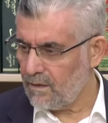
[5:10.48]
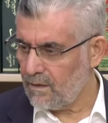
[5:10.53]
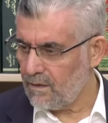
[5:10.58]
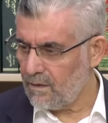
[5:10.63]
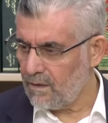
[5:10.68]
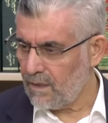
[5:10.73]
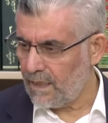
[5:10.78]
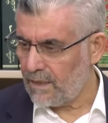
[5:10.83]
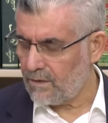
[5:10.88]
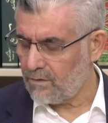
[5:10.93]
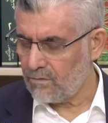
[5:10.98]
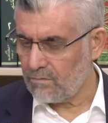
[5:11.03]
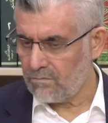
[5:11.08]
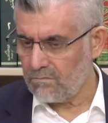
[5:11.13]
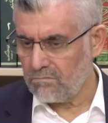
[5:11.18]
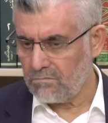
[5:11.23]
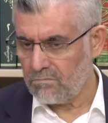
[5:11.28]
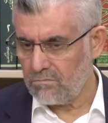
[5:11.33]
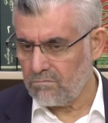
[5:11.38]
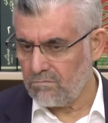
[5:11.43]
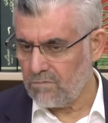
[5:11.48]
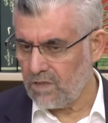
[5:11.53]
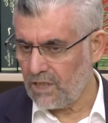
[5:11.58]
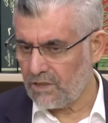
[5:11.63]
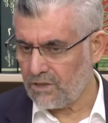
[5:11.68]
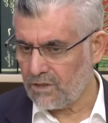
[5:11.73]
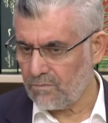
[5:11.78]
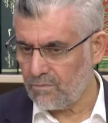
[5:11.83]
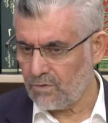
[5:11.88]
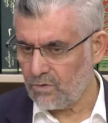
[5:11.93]
yani
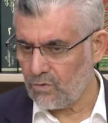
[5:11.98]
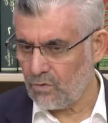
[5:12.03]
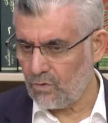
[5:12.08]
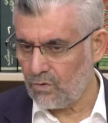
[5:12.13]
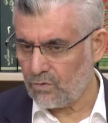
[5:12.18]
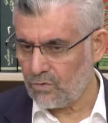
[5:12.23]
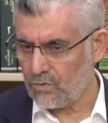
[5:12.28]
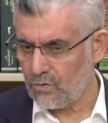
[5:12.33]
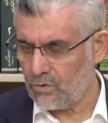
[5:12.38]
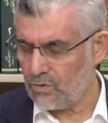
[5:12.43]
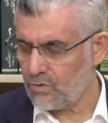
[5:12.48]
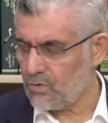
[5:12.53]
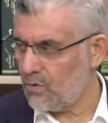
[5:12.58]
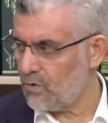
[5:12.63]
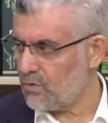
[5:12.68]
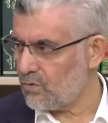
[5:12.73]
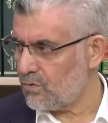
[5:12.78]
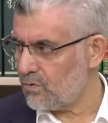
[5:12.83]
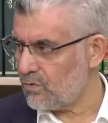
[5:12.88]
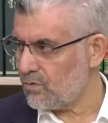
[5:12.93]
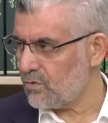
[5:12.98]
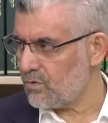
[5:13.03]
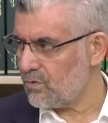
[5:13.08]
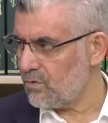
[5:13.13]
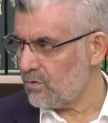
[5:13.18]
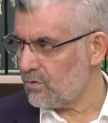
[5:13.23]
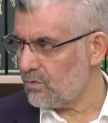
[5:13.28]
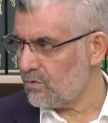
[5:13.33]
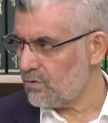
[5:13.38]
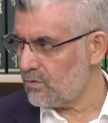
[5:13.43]
yaşımız olsa olsa 30,
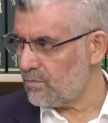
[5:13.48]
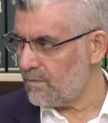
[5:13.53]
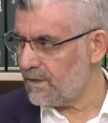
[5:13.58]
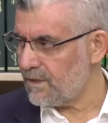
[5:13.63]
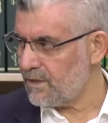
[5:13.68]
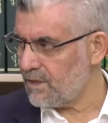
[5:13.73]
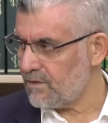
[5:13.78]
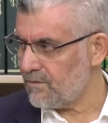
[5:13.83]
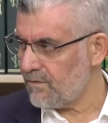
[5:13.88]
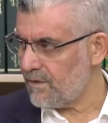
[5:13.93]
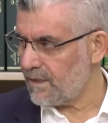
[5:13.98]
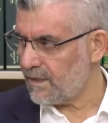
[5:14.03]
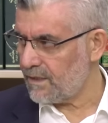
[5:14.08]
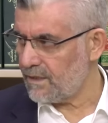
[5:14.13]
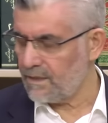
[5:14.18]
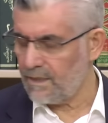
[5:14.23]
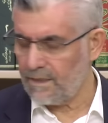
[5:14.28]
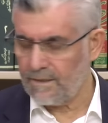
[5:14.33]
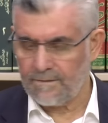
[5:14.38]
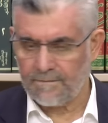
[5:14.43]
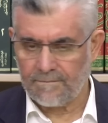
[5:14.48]
31 civarında.